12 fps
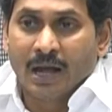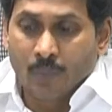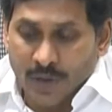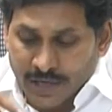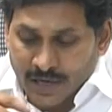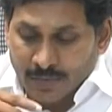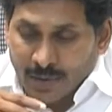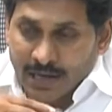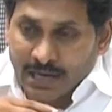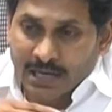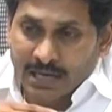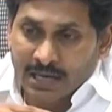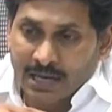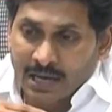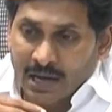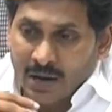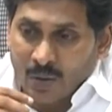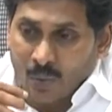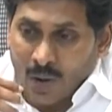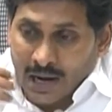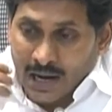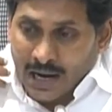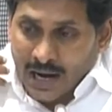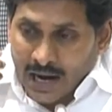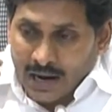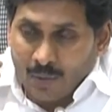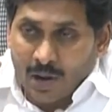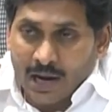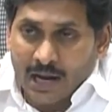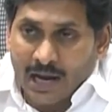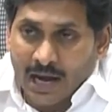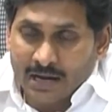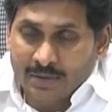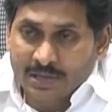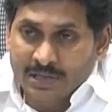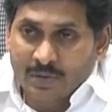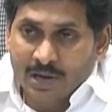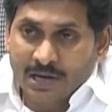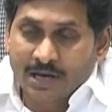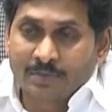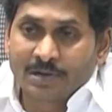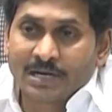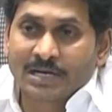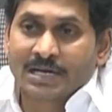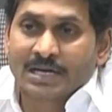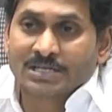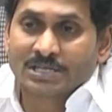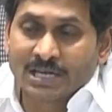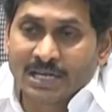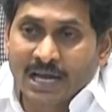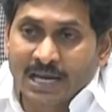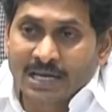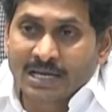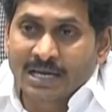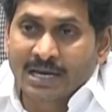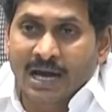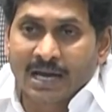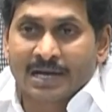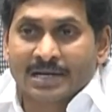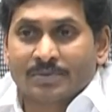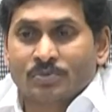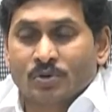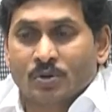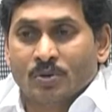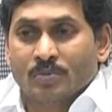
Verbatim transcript: వీటిని మళ్ళీ వాళ్ళ కా వాళ్ళ కాళ్ళ మీద వాళ్ళు నిలబడేట్టుగా చెయ్యాలి అన్న ఆరాటంతో